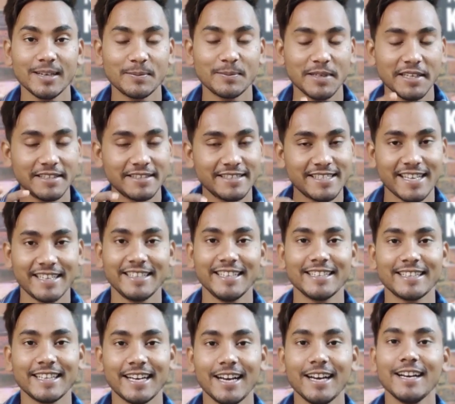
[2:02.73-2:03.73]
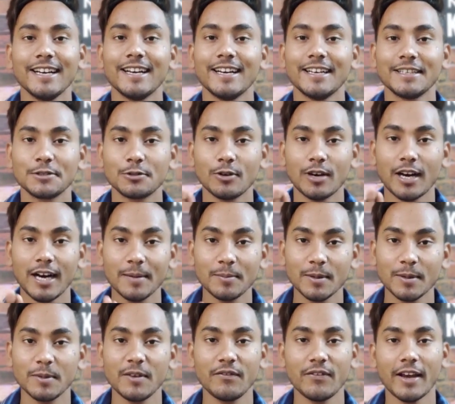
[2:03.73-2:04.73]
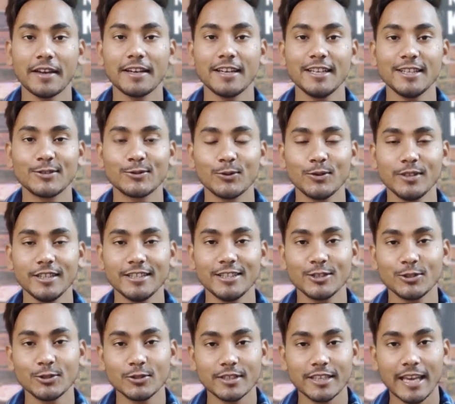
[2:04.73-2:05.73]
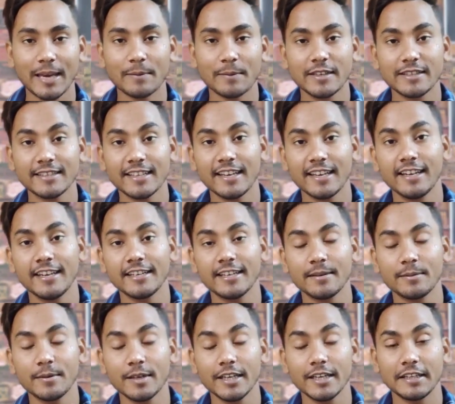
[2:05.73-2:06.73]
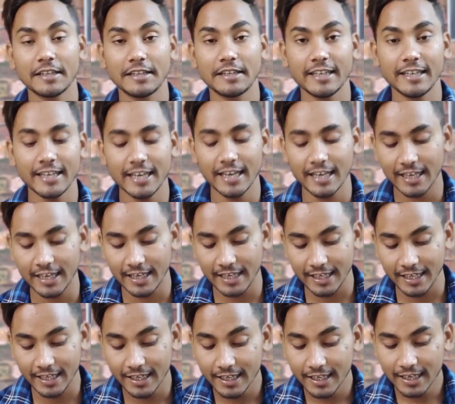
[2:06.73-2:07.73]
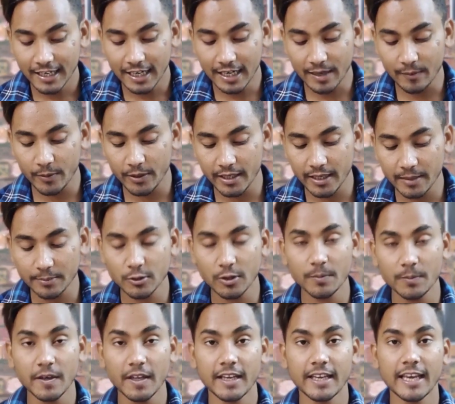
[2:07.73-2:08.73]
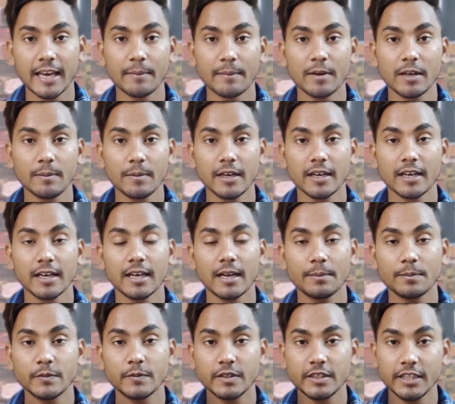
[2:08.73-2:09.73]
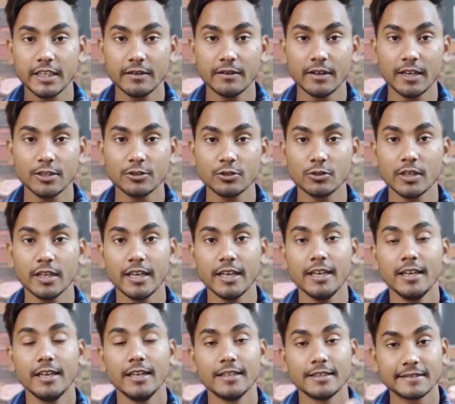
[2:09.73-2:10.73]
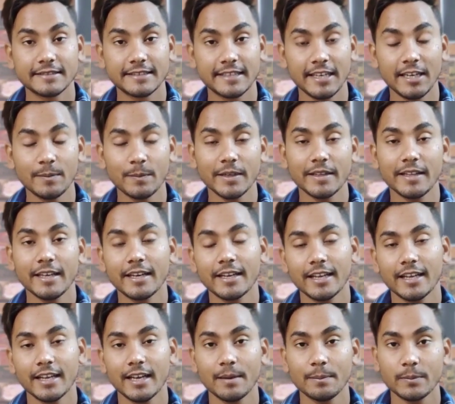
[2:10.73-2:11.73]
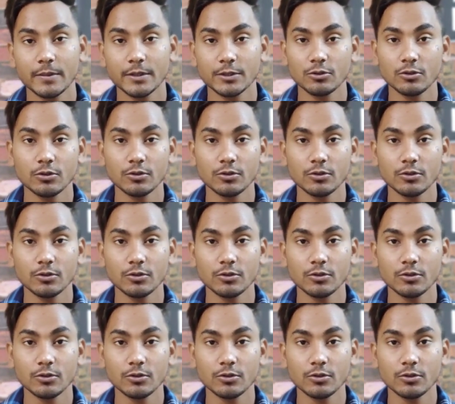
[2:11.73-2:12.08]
अपडेट चाहिए था तो आप अभी फाइनली सुन लीजिए जो कैमरे से रिलेटेड अपडेट ये आया है अभी आप जो अपने कैमरे में अगर आप ये वाला जो है स्क्रीन पे देख रहे हैं आप जो